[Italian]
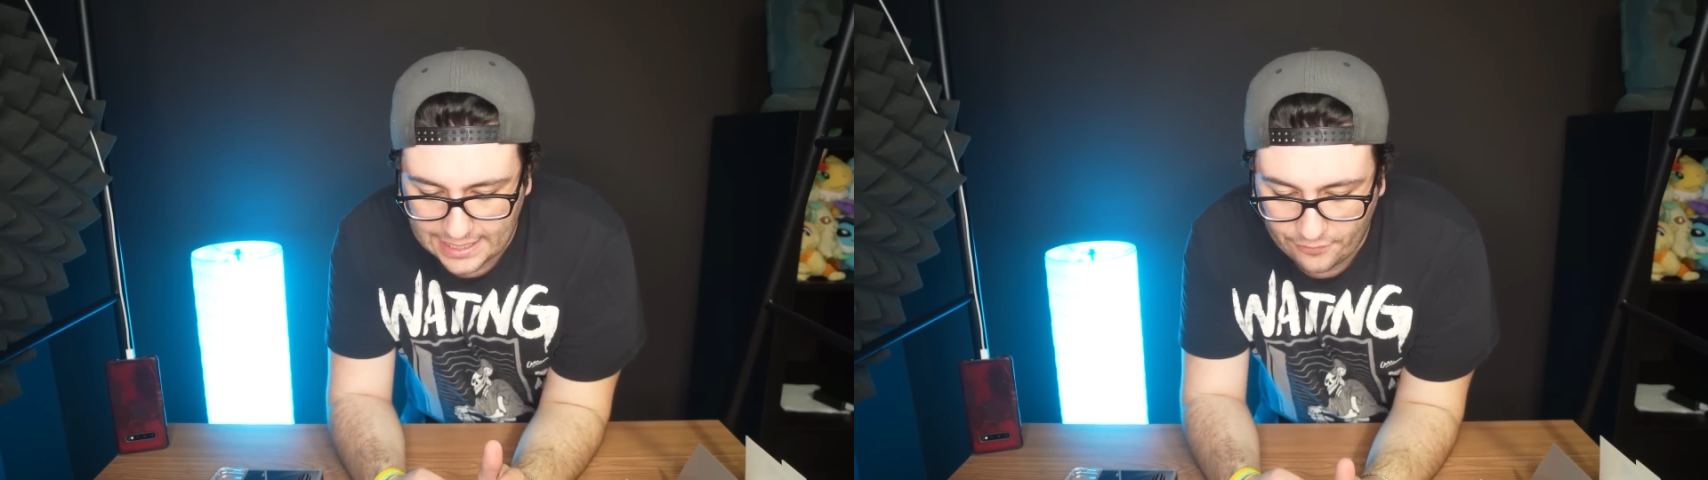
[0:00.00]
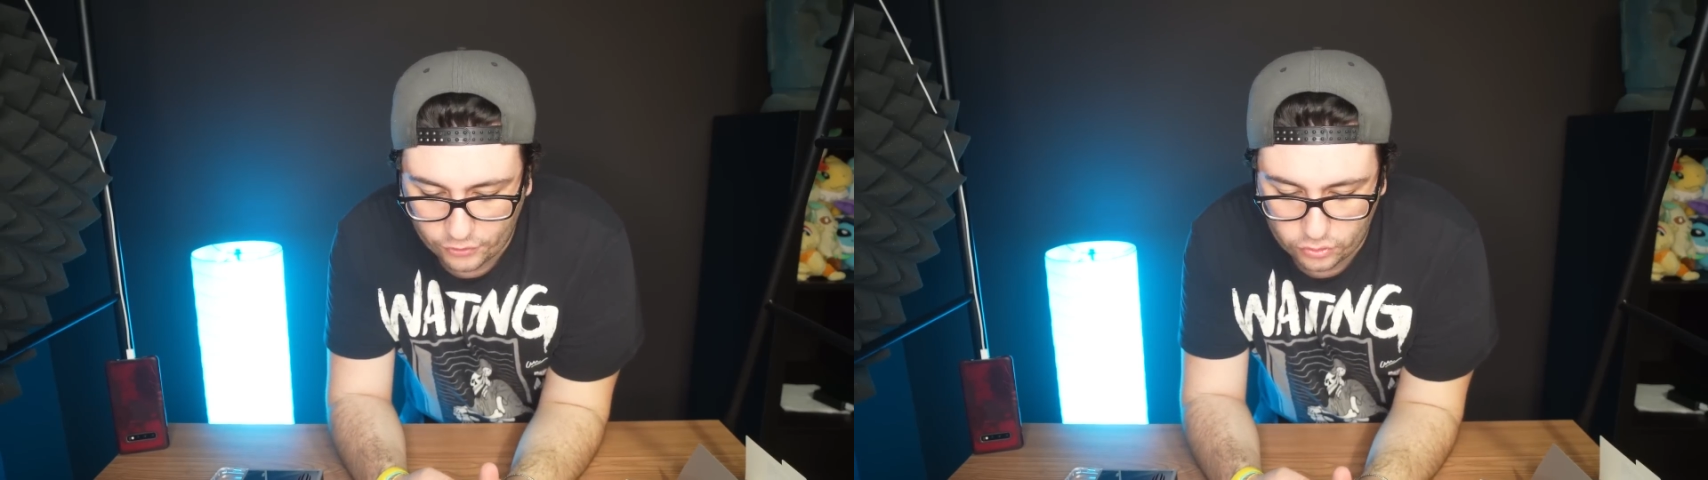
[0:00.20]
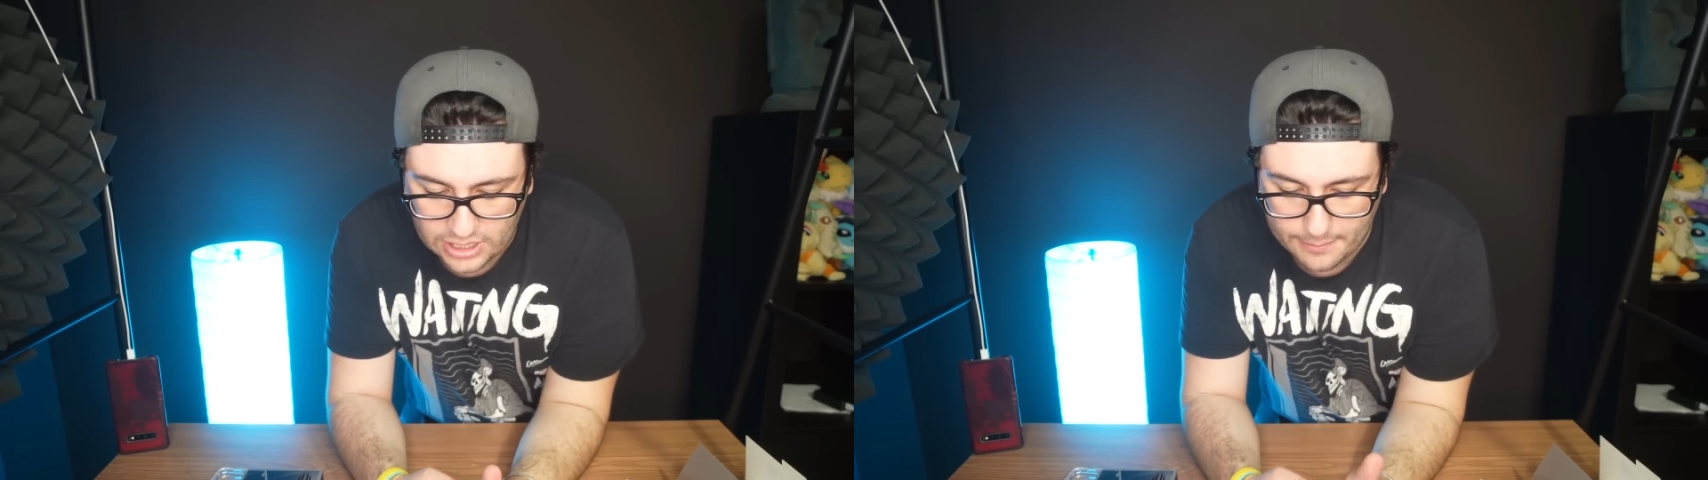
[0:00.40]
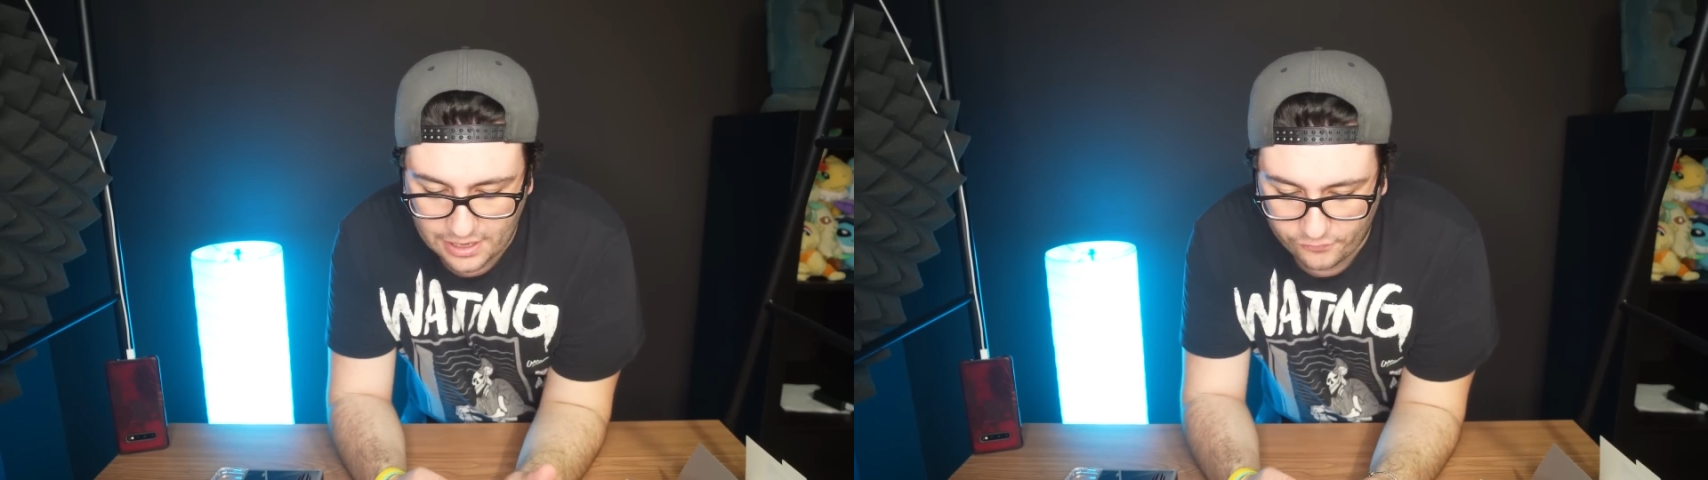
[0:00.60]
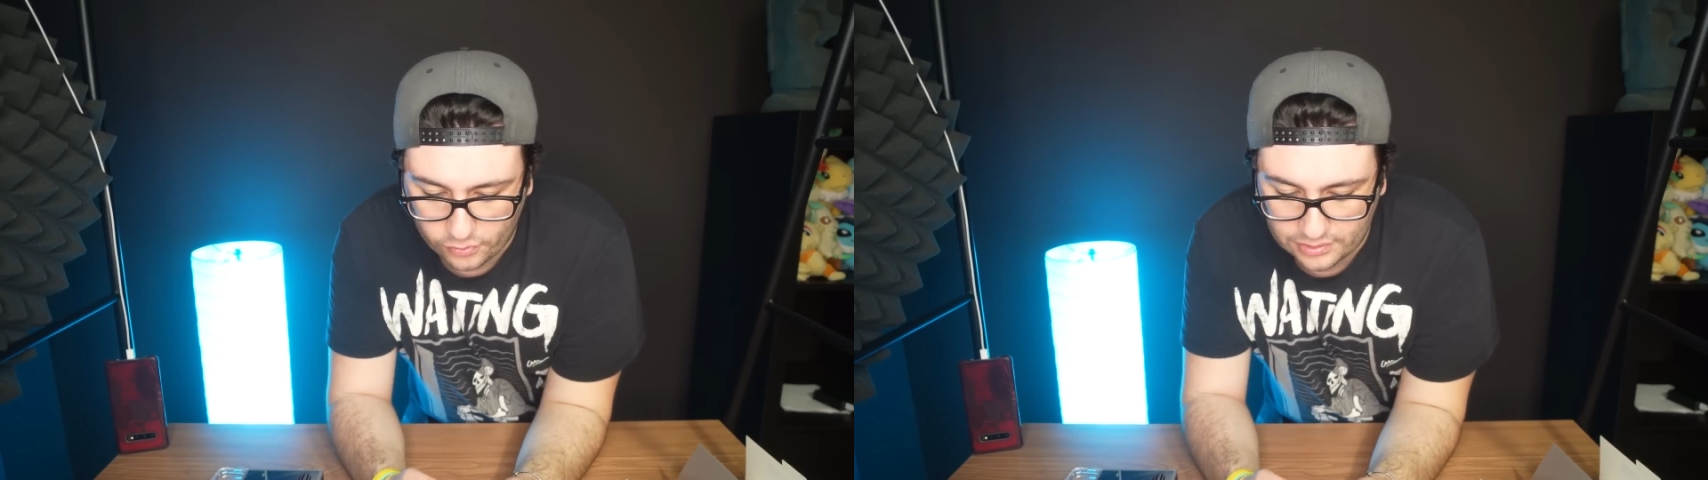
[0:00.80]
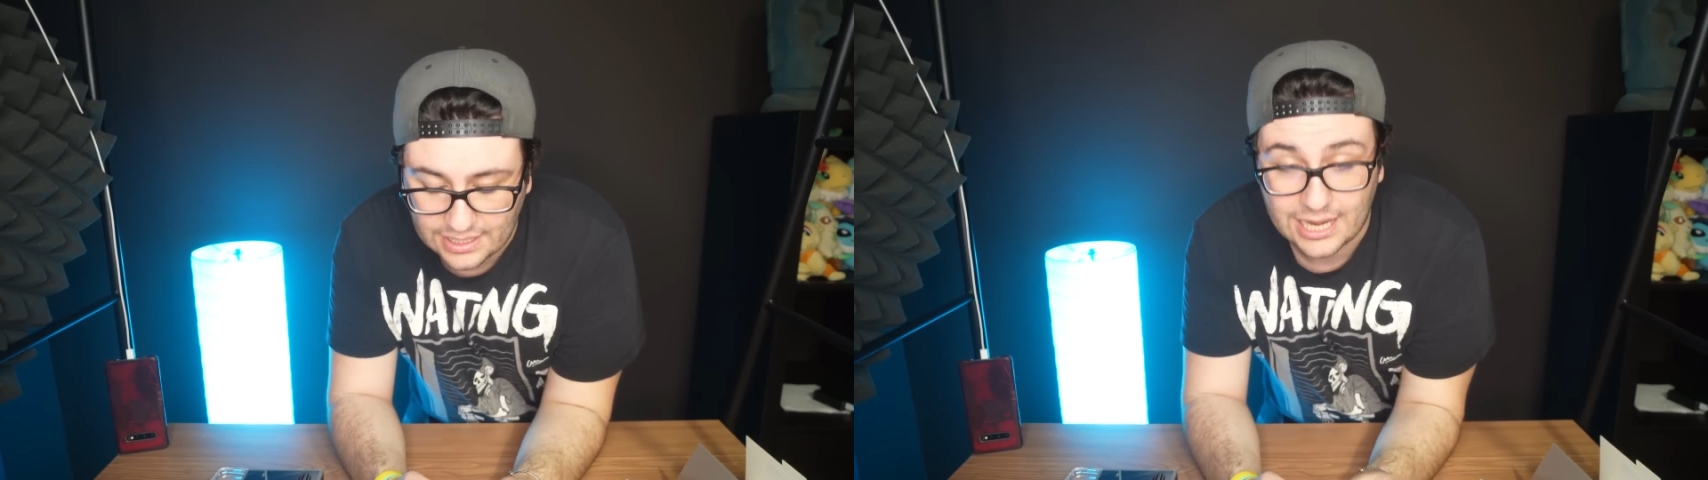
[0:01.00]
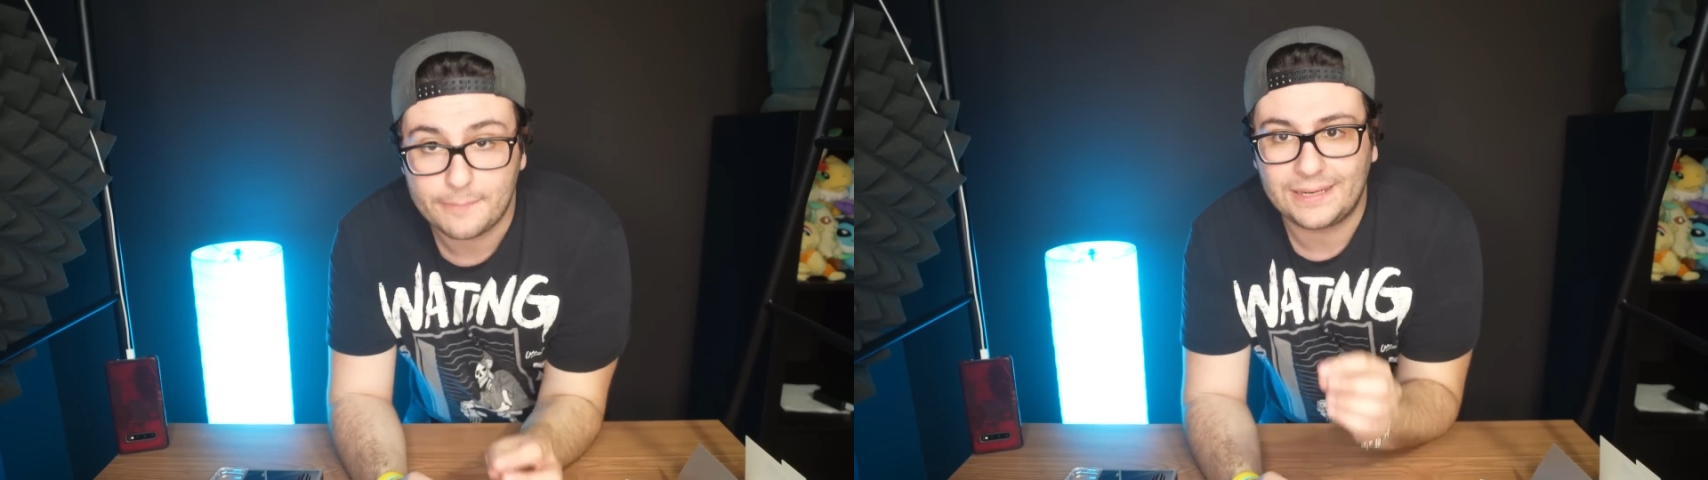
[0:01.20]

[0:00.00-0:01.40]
la fotocamera frontale